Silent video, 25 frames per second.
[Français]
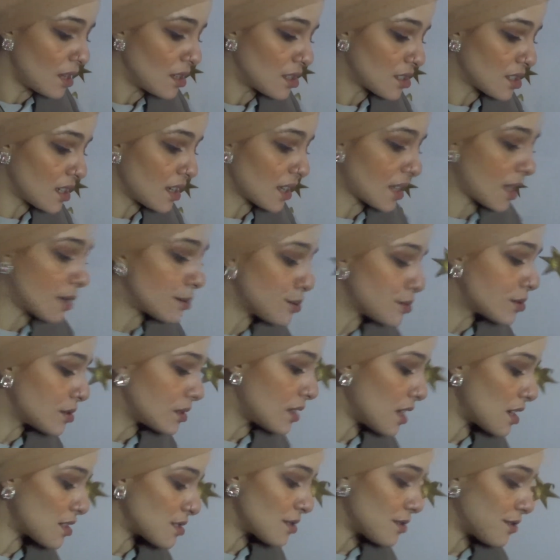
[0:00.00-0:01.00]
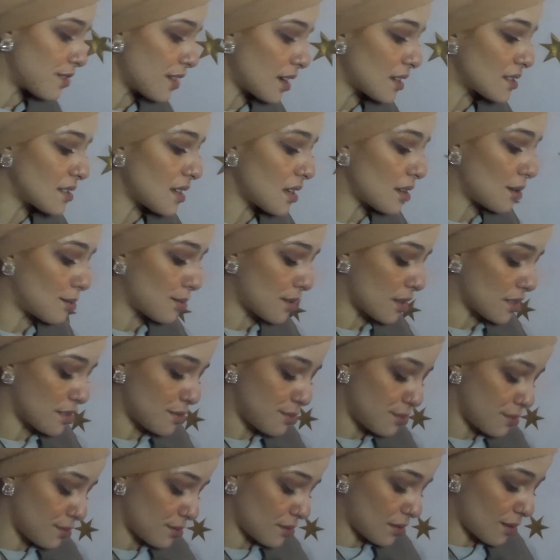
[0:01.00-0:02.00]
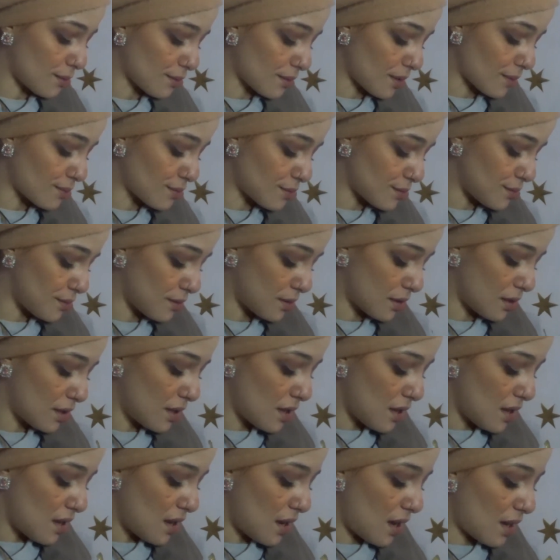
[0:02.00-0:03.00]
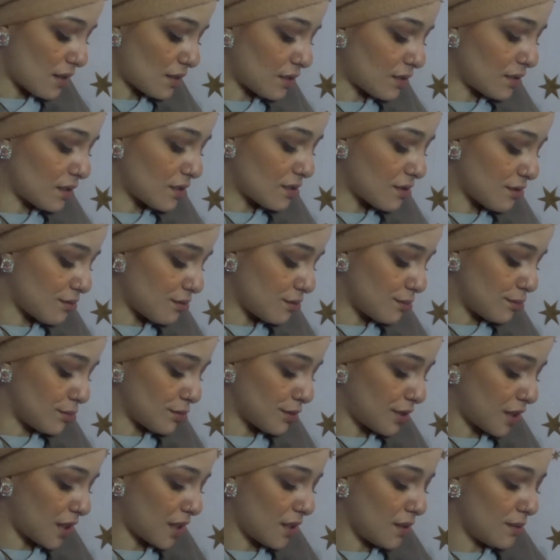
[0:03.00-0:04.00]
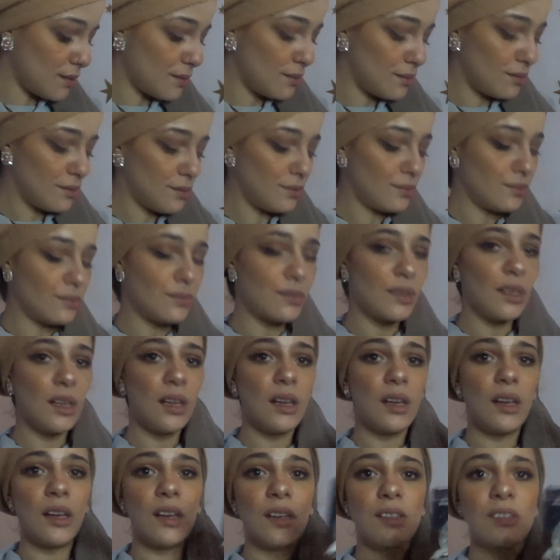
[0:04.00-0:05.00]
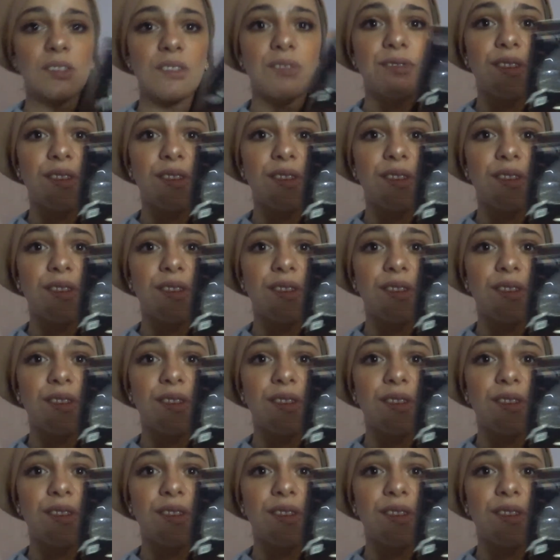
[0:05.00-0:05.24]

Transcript: J'ai les capsules là, je vais faire ça comme, comme capsule. Attendez, je vais vous montrer. Je vais